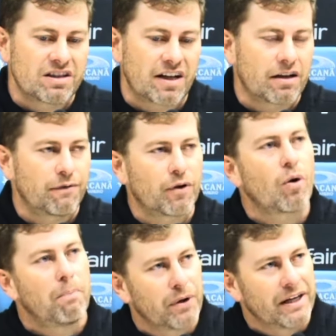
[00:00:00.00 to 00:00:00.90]

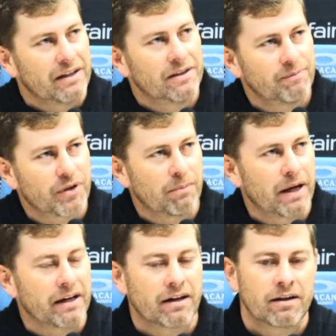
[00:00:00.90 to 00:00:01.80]
sacrificou por ele
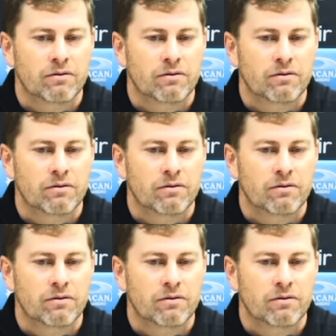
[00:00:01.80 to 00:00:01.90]
também, né?